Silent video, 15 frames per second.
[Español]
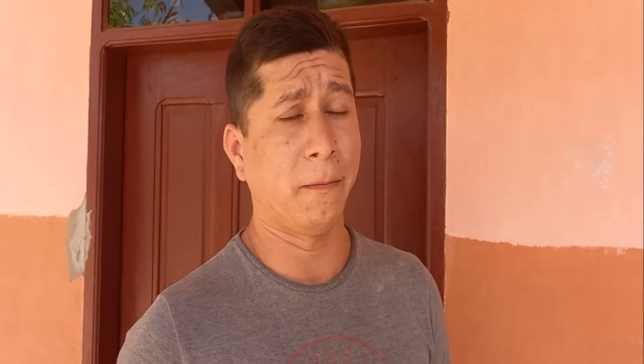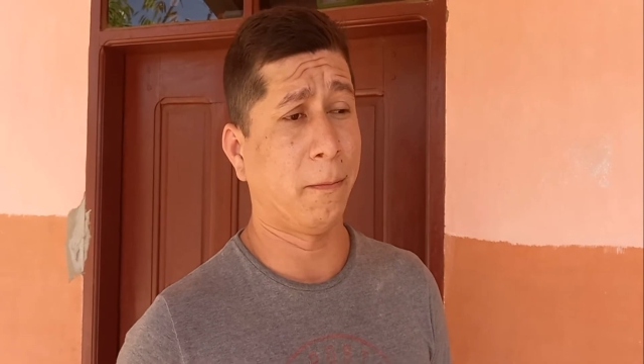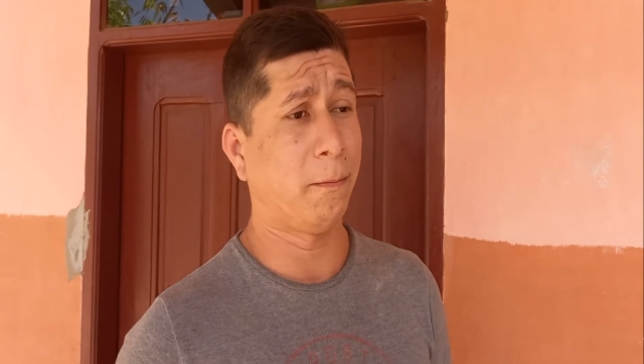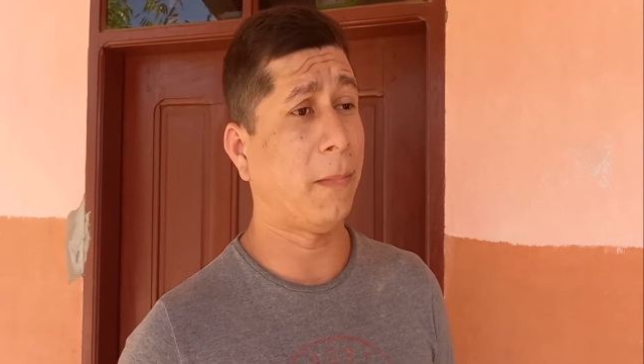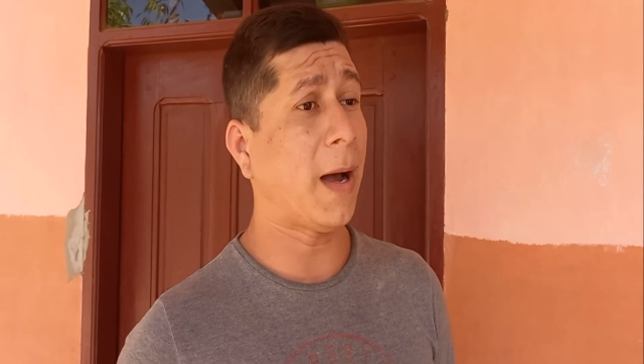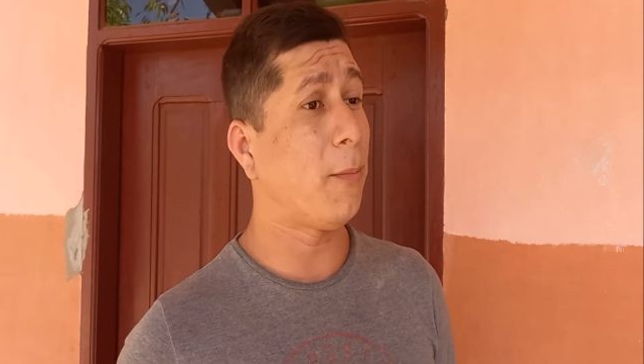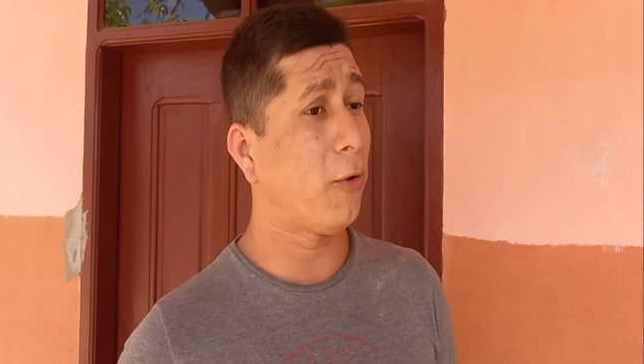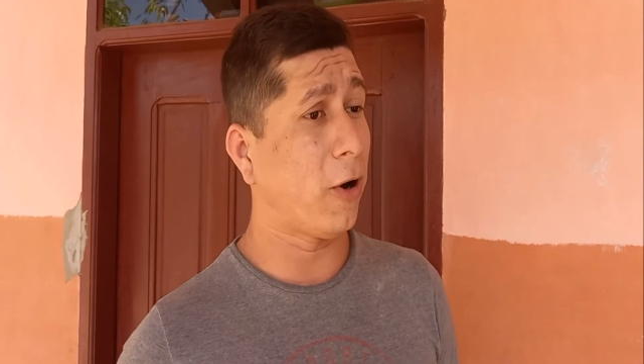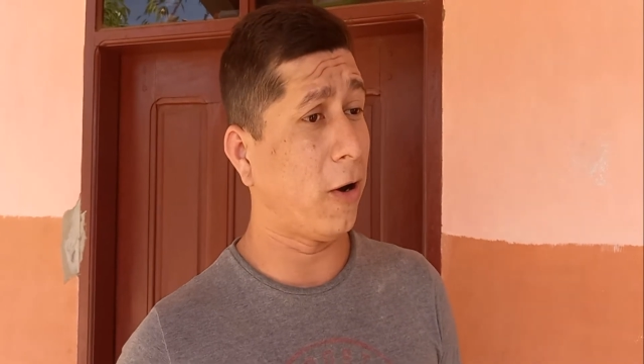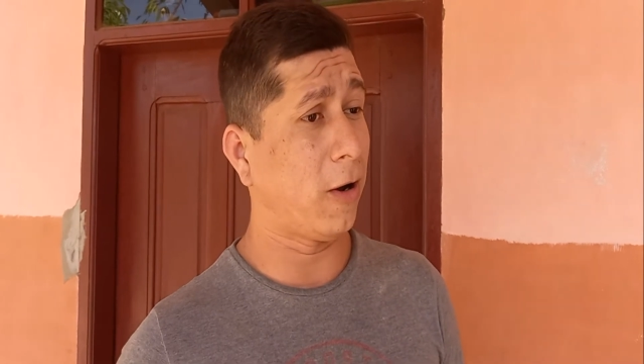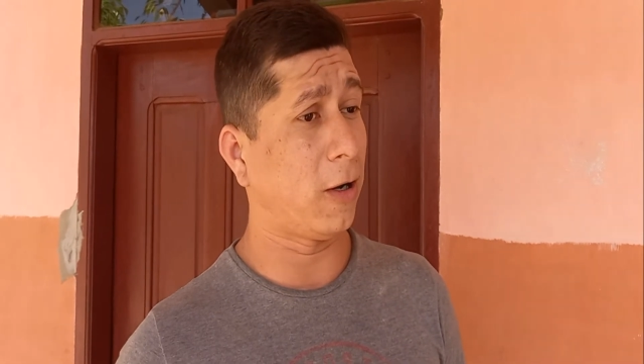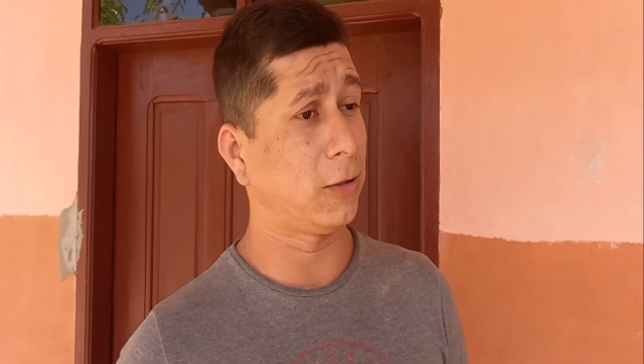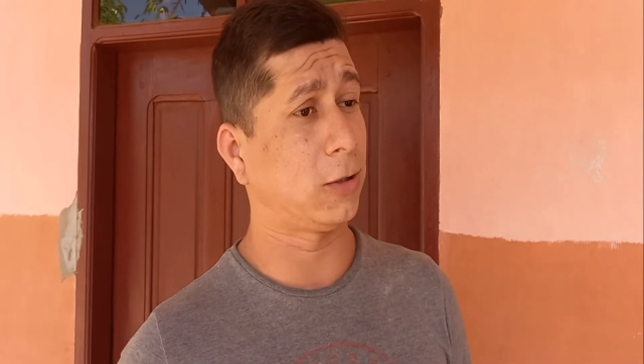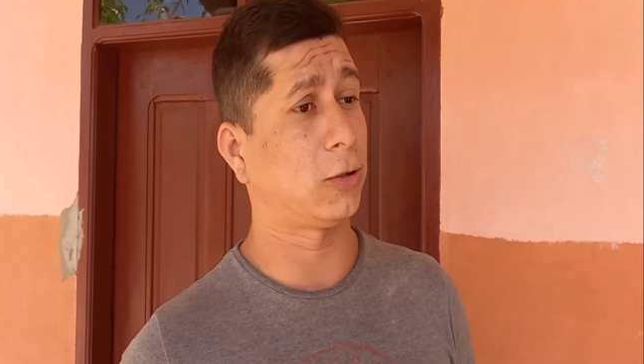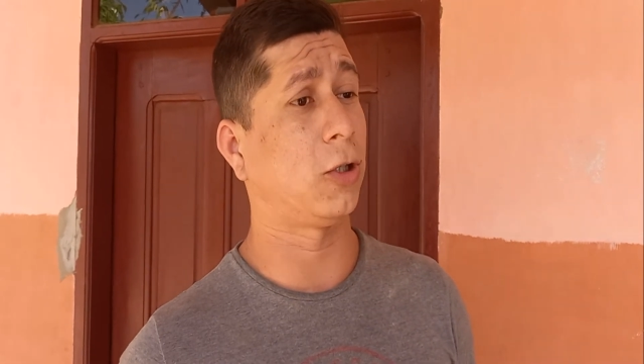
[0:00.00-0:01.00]
vamos
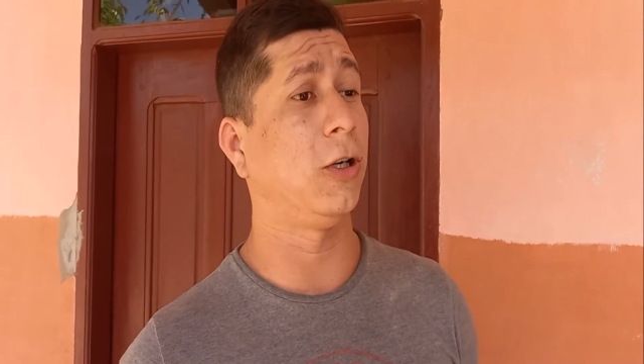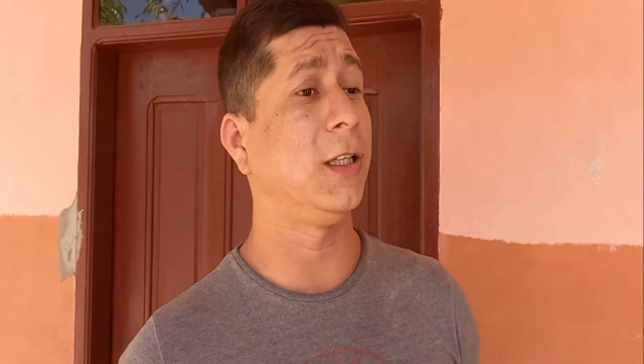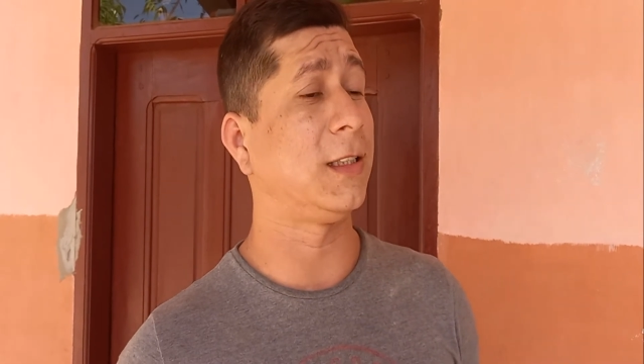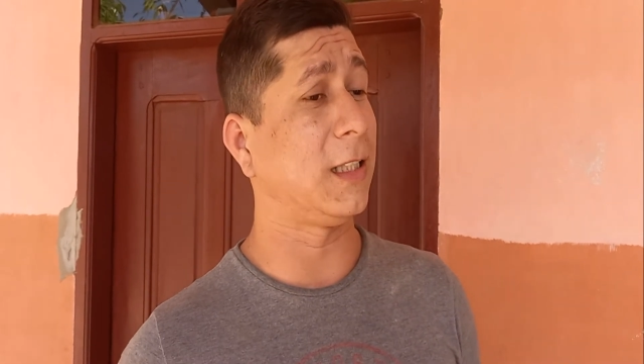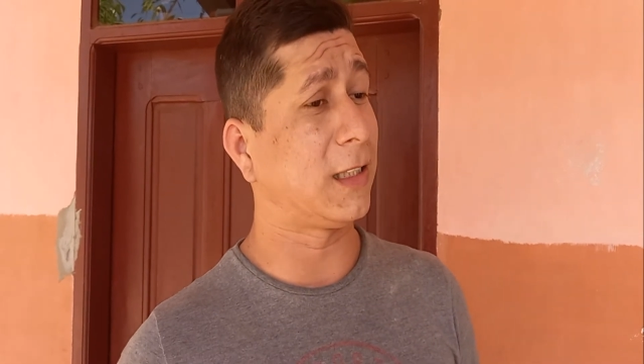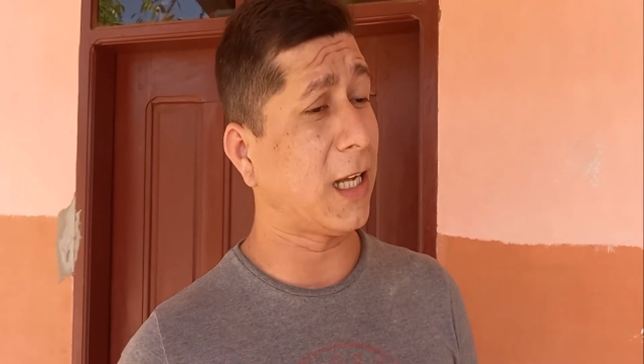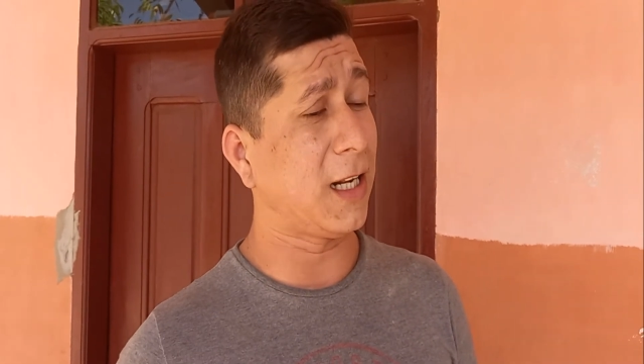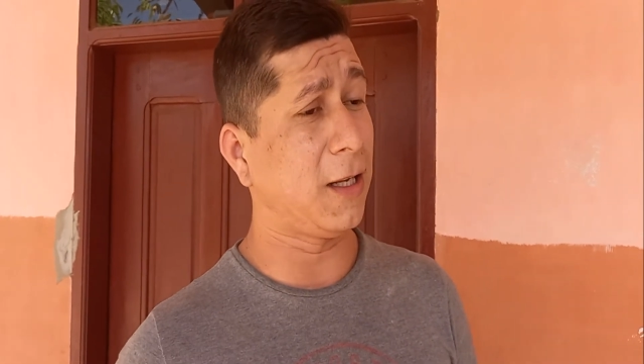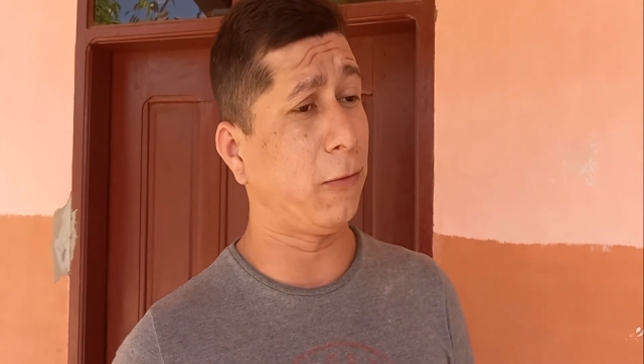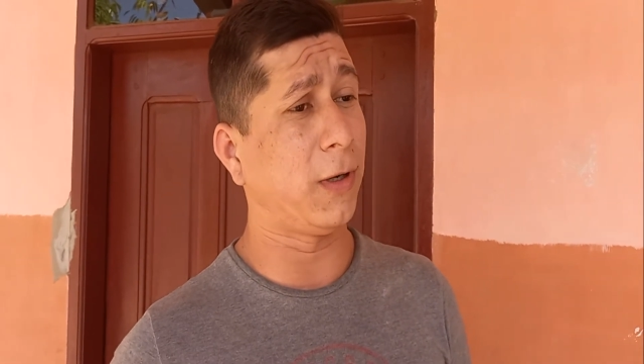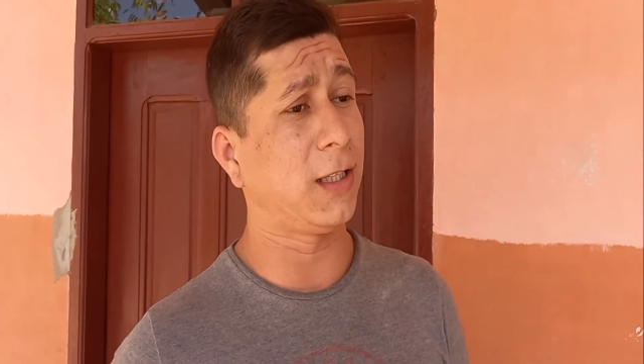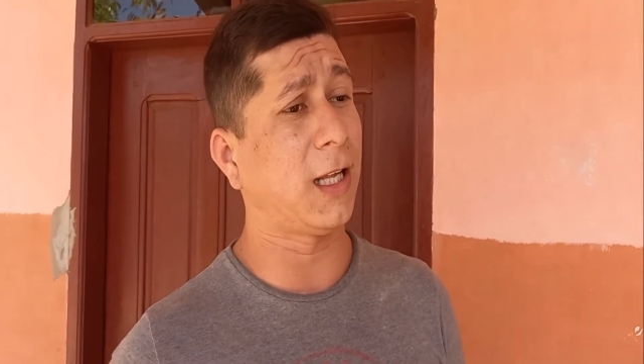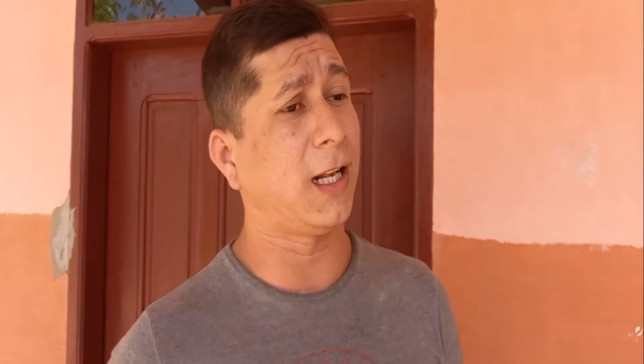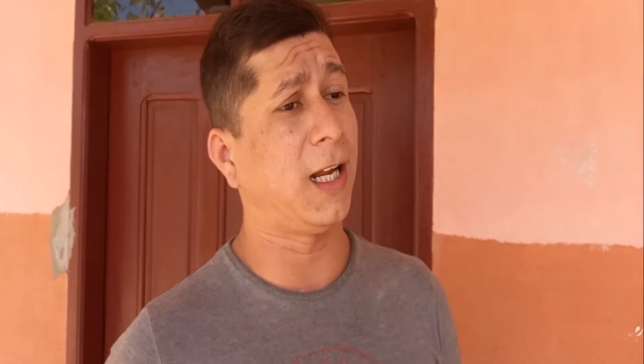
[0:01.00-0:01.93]
a solicitar de vuelta